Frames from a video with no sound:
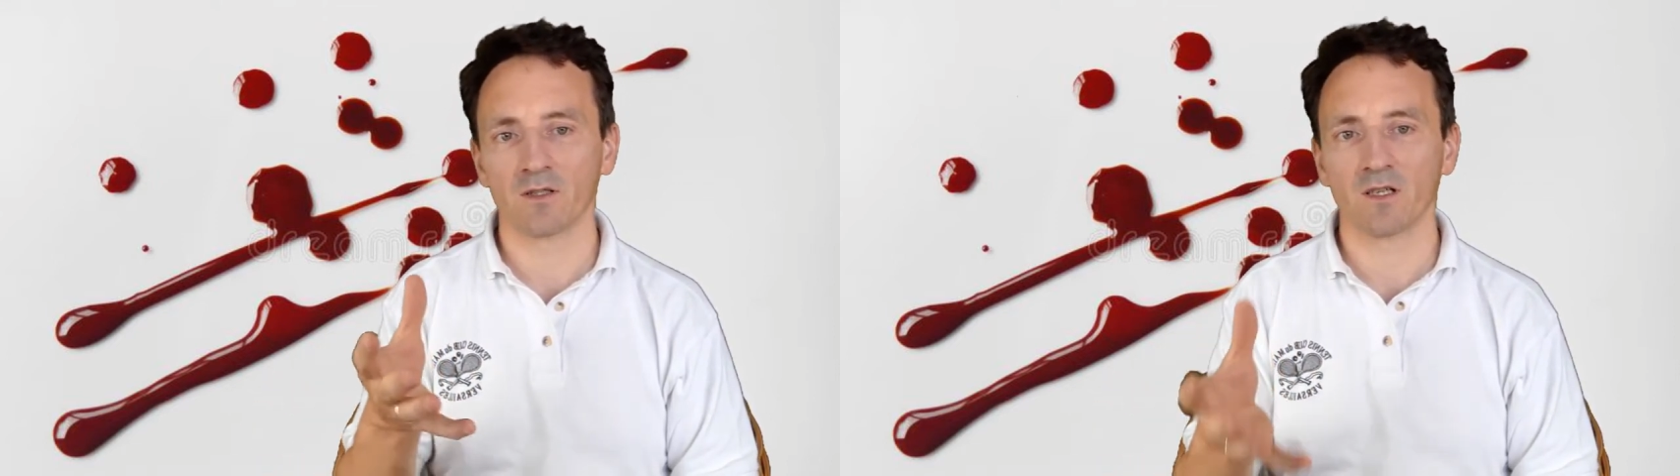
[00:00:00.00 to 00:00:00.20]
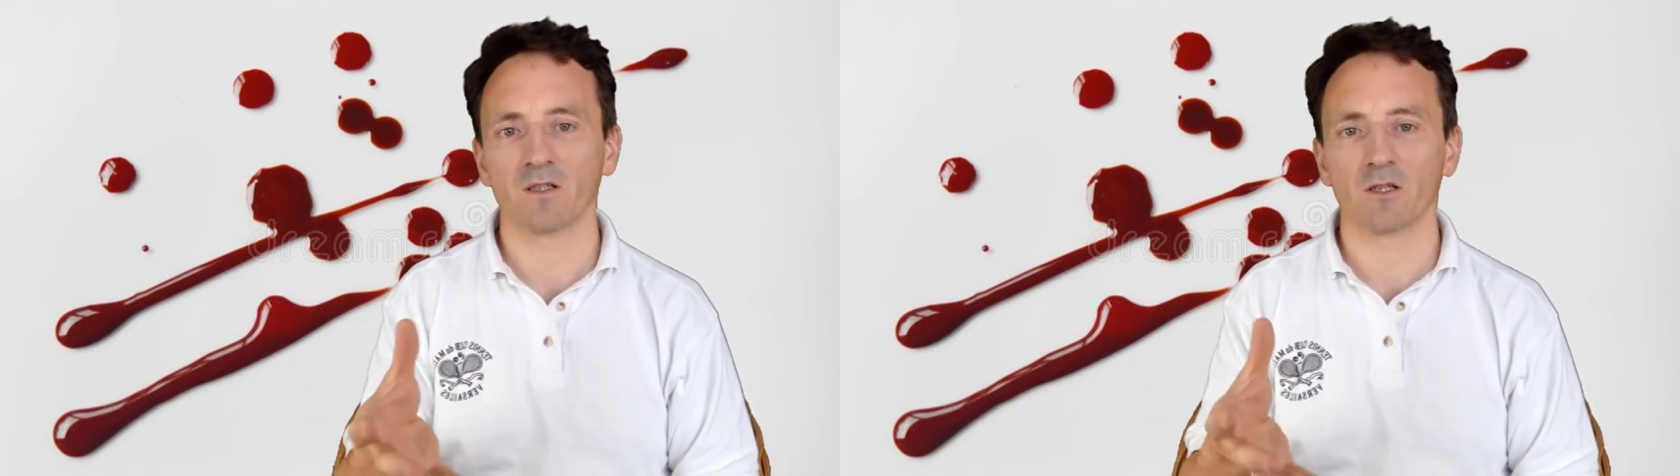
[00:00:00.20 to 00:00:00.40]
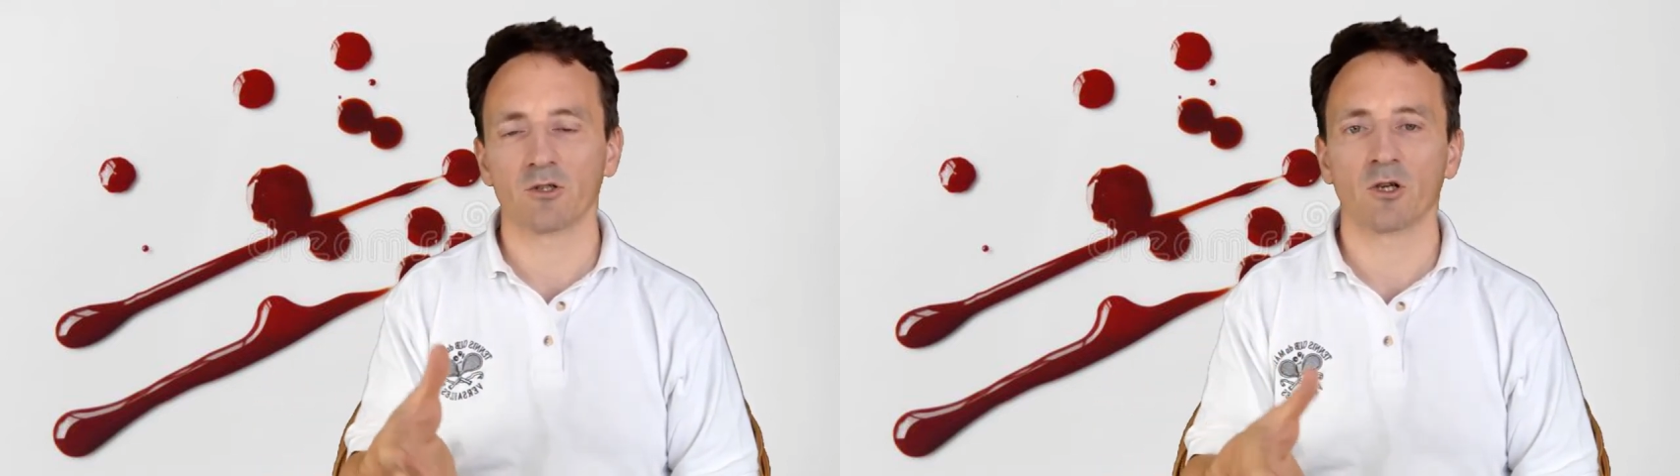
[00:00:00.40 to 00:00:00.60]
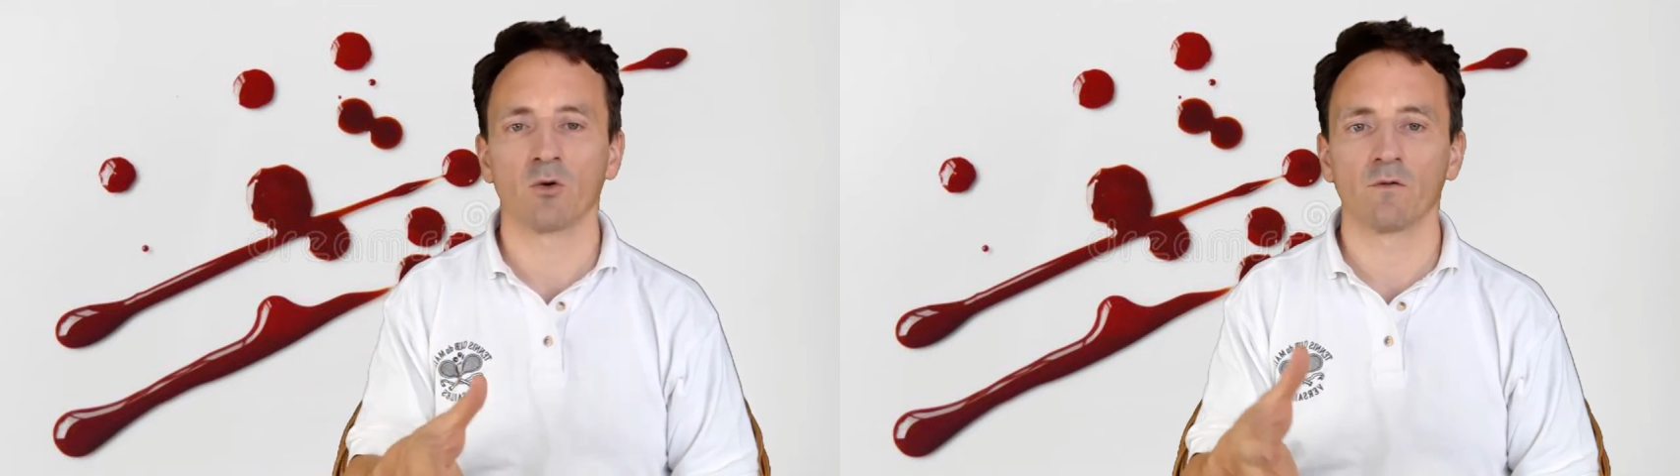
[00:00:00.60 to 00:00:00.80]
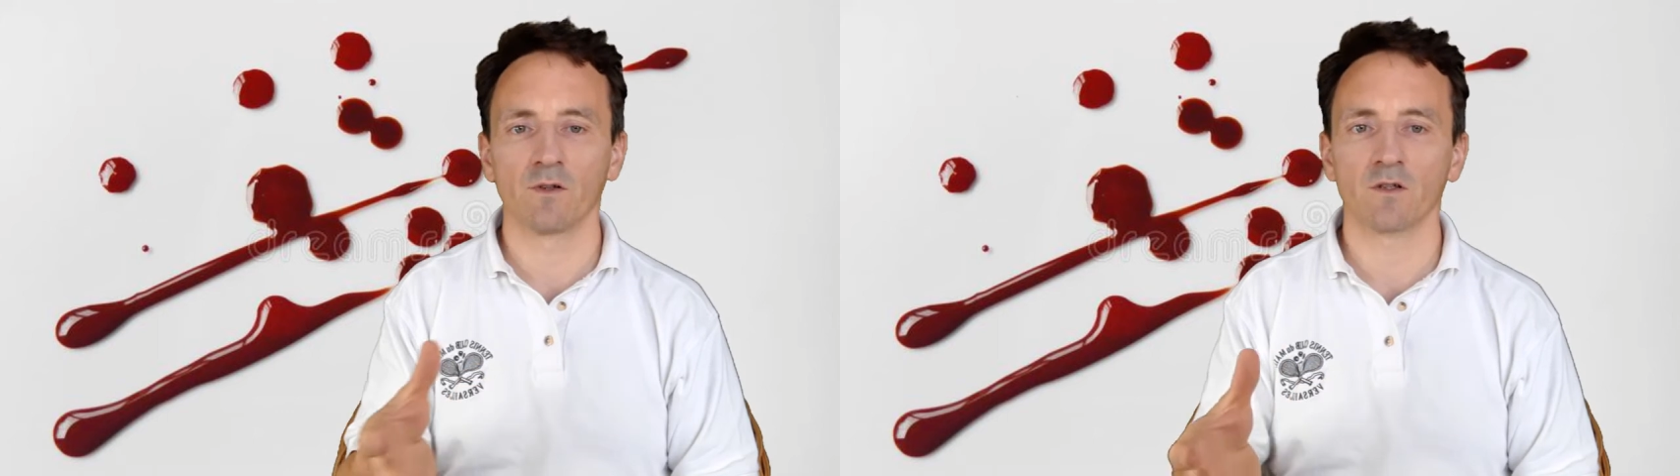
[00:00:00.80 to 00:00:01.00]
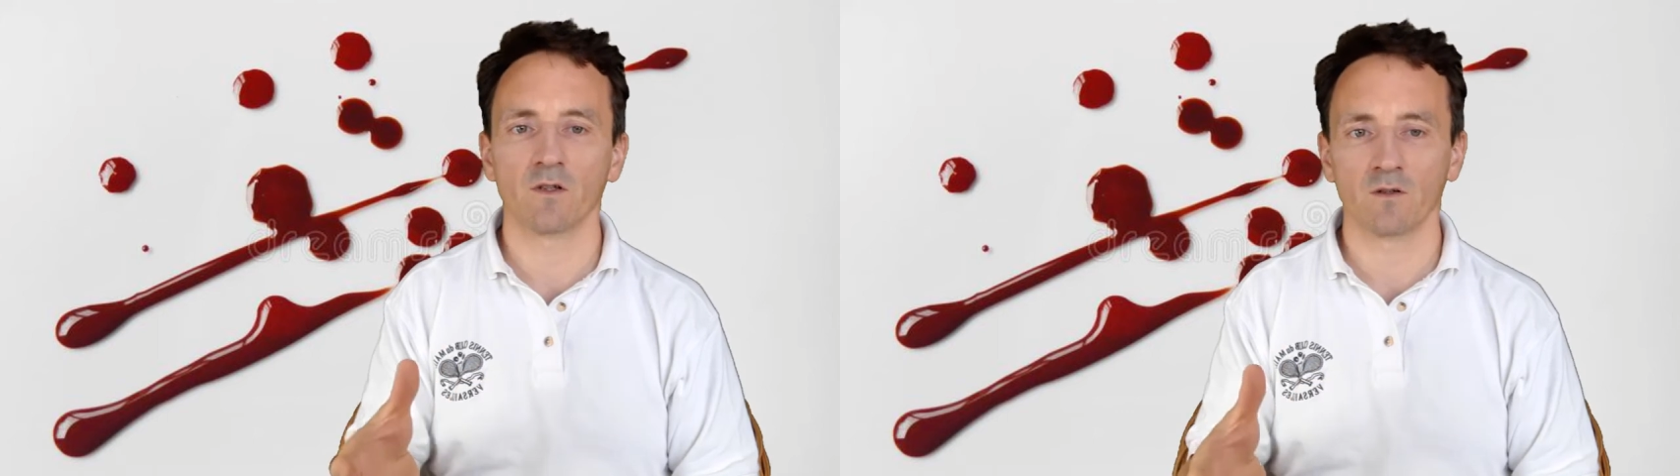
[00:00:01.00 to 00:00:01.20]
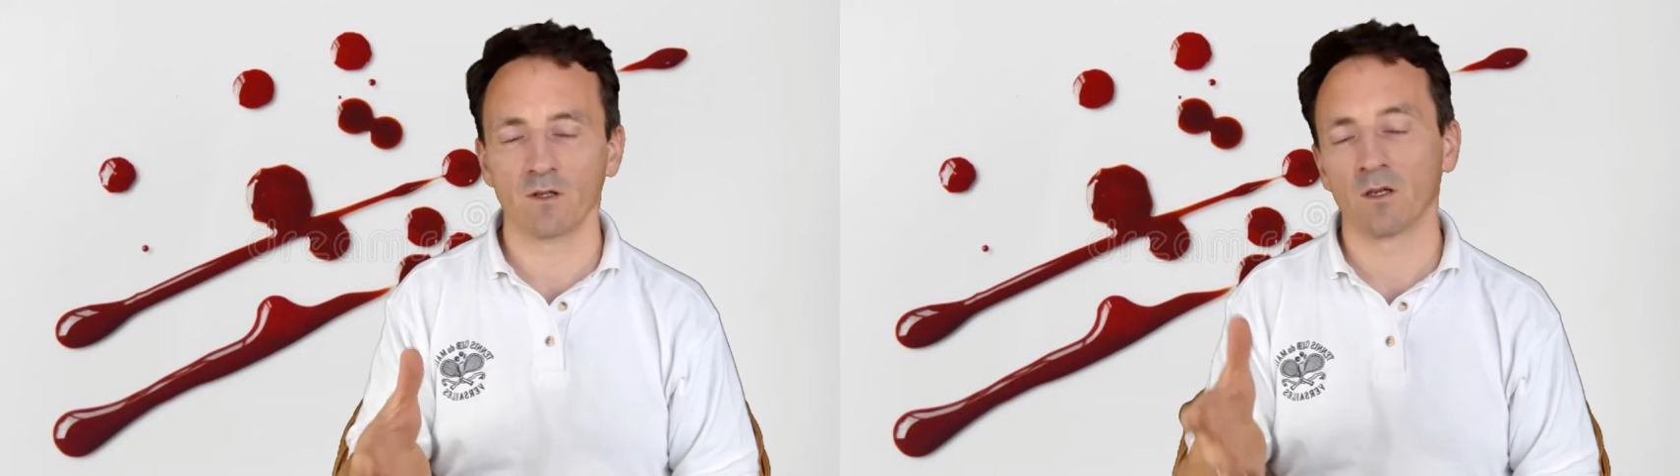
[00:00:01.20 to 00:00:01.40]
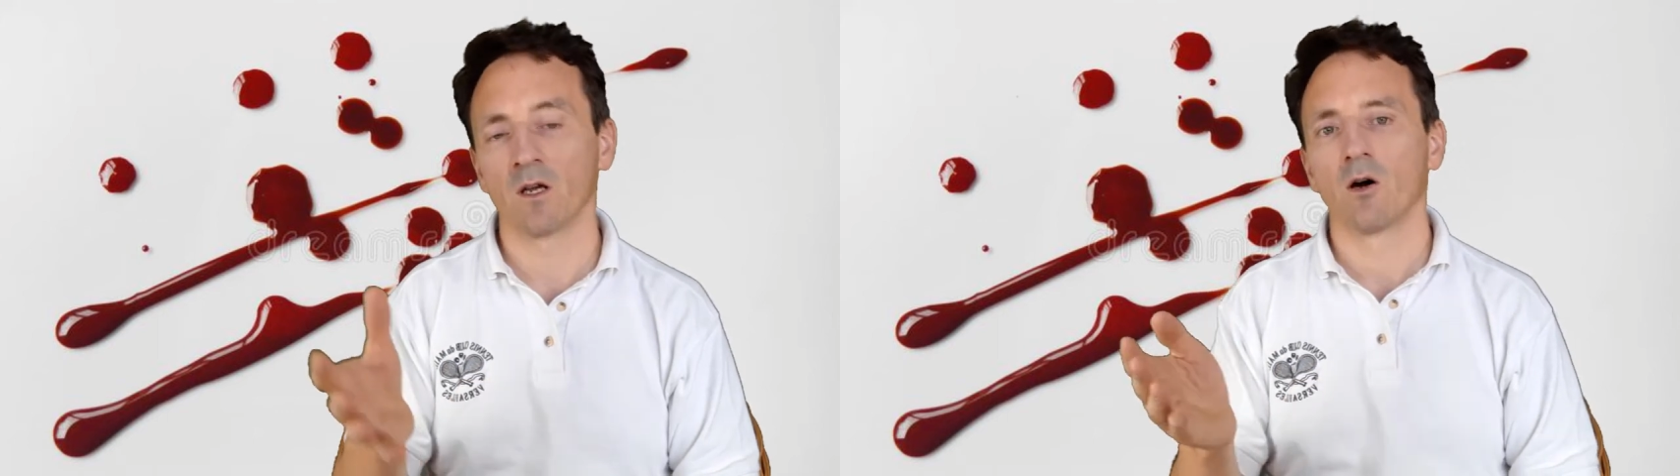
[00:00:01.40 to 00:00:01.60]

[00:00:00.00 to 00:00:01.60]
zaznaczają wersety